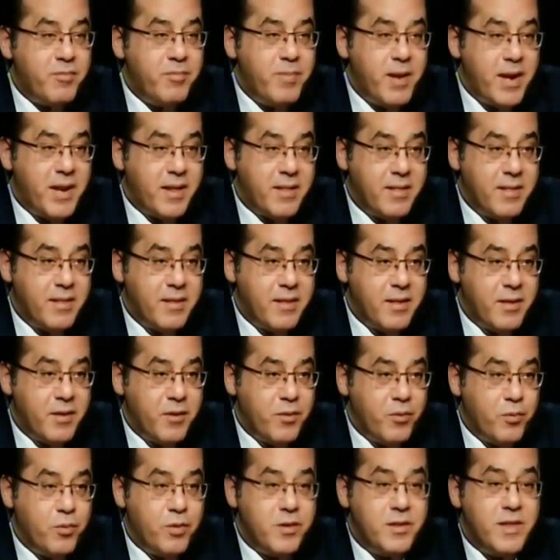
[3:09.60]
في بلد
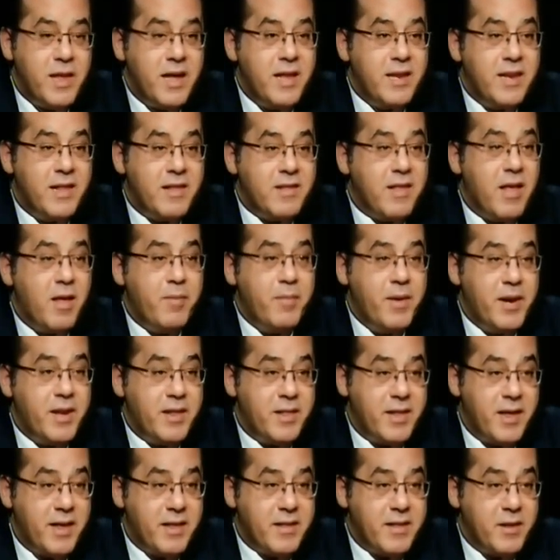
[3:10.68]
وإزاي الناس
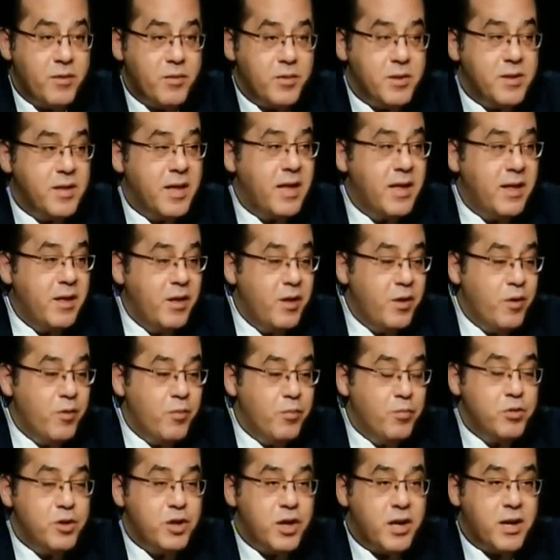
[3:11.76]
قبلت هذا وإزاي
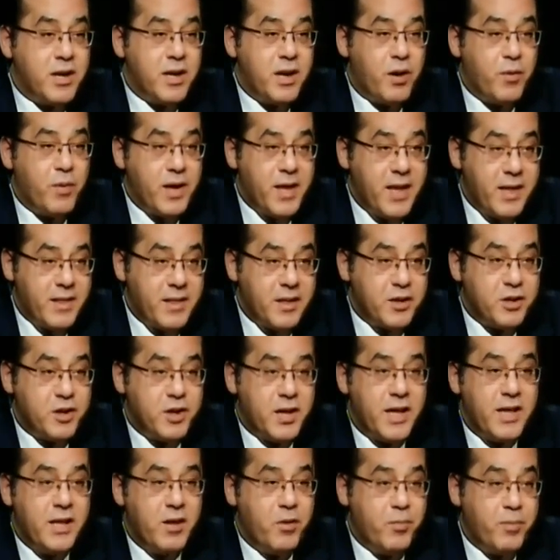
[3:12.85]
مشرع وجهة
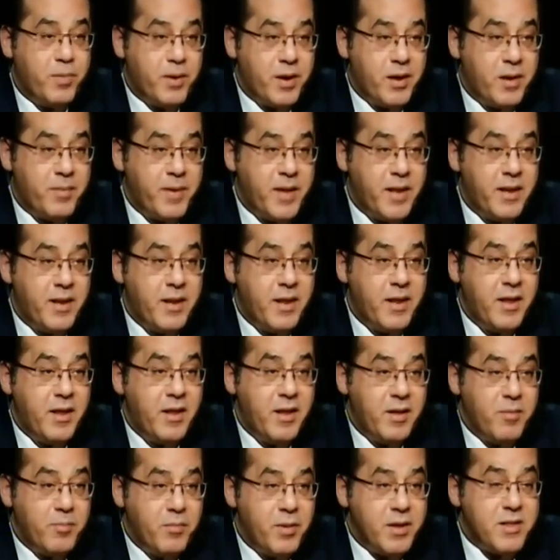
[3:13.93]
تشريعية وبرلمان
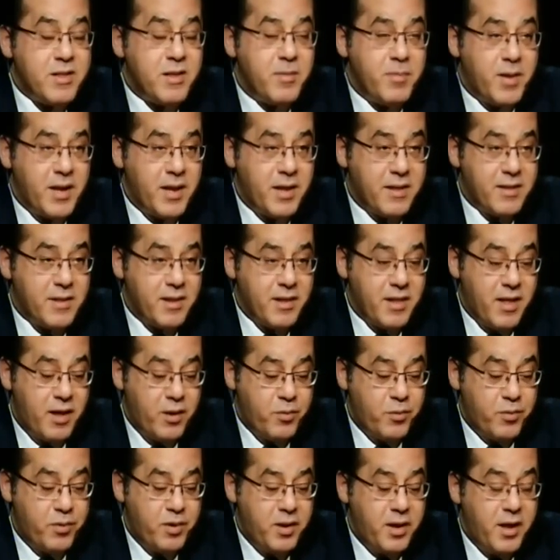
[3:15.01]
بصم على هذا
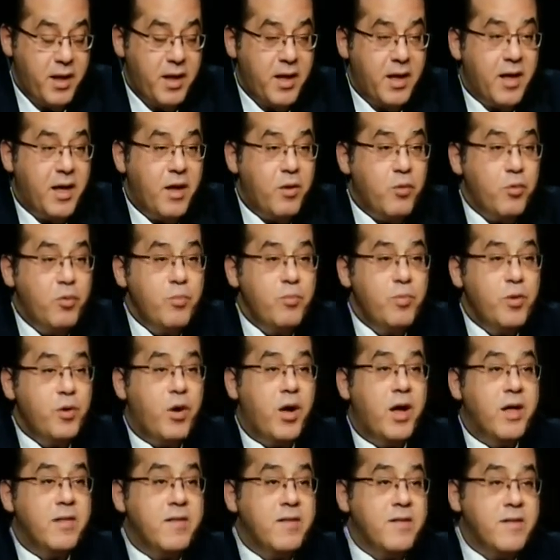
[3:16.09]
القانون قانون
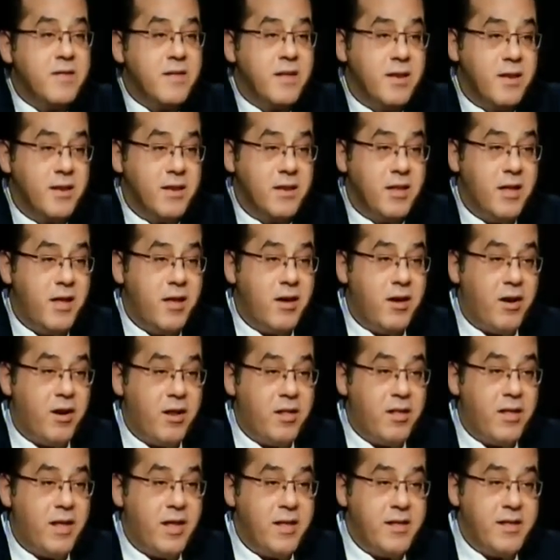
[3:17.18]
بيحصن
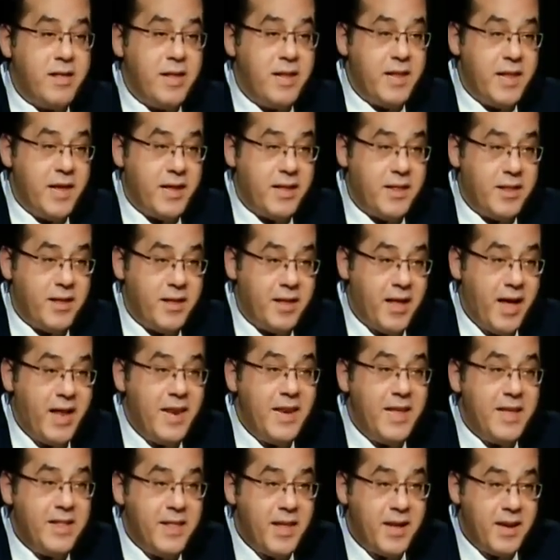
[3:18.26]
قرارات هذه اللجنة
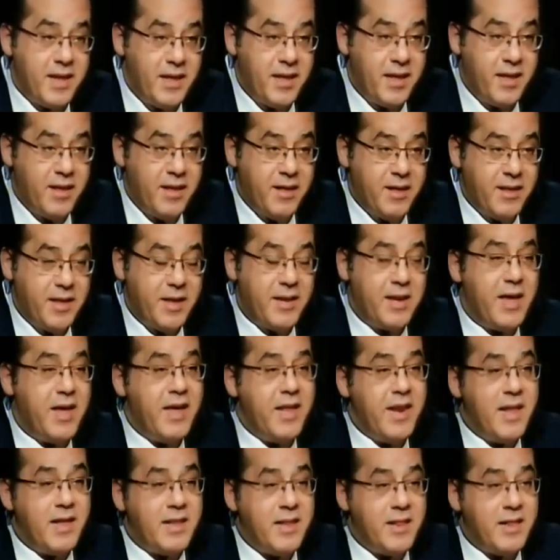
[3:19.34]
الإدارية يعني
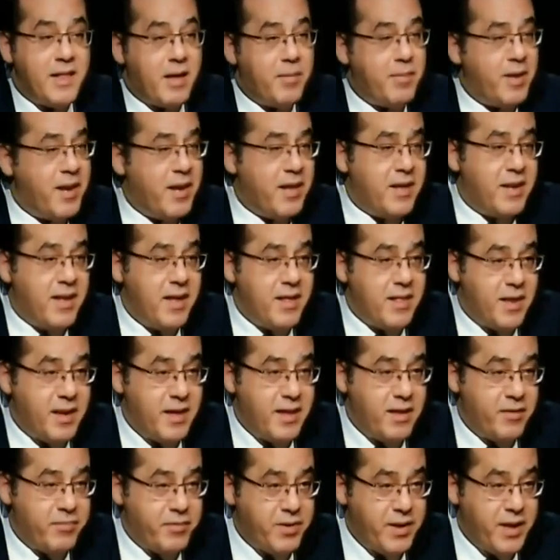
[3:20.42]
أي لجنة انتخابية لجنة
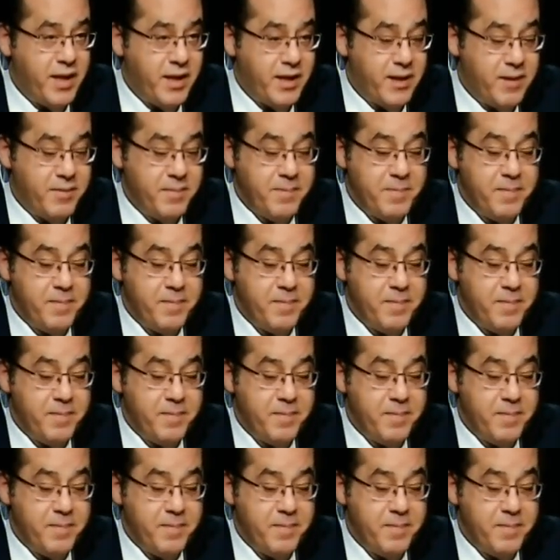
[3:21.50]
إدارية في النهاية